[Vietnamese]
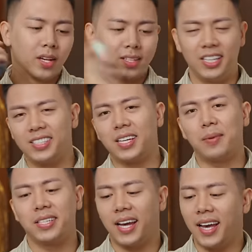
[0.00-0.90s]
xịt side
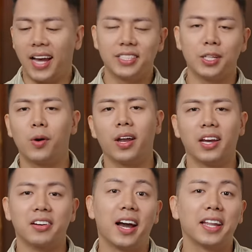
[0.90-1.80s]
by side hai chai nước hoa
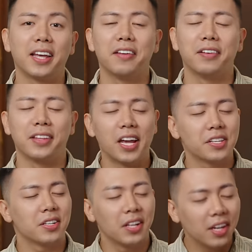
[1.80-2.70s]
này ở hai tay và
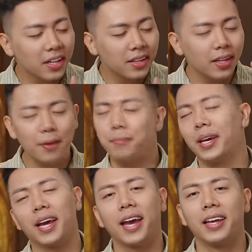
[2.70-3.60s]
test liên tiếp
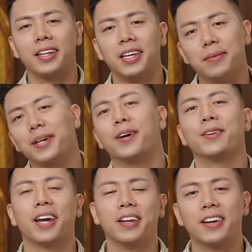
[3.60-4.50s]
mấy ngày thì mới có
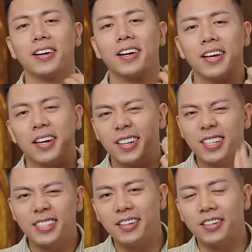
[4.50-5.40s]
thể được
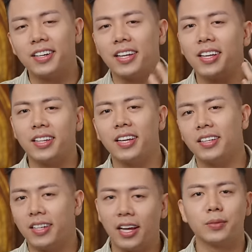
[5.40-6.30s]
đưa ra được những cái nhận định
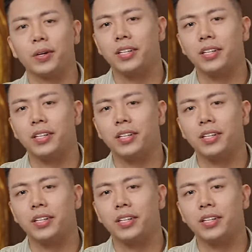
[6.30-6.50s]
như này cho mọi